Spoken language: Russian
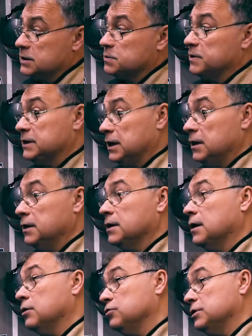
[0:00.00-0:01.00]
смотрели,
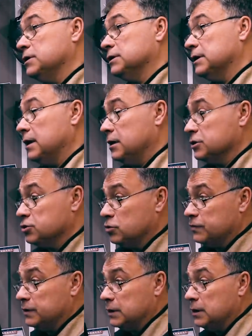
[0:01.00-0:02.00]
как у них это
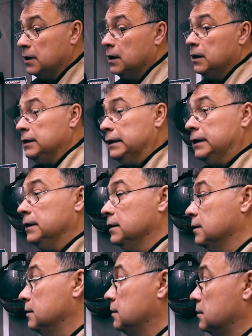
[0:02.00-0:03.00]
реализовано.
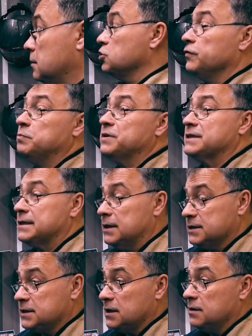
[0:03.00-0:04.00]
И софт
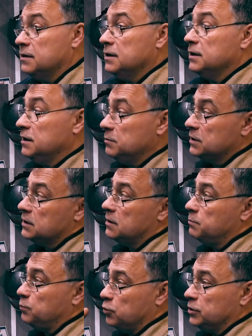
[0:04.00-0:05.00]
писался
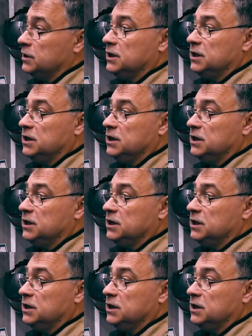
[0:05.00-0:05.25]
именно под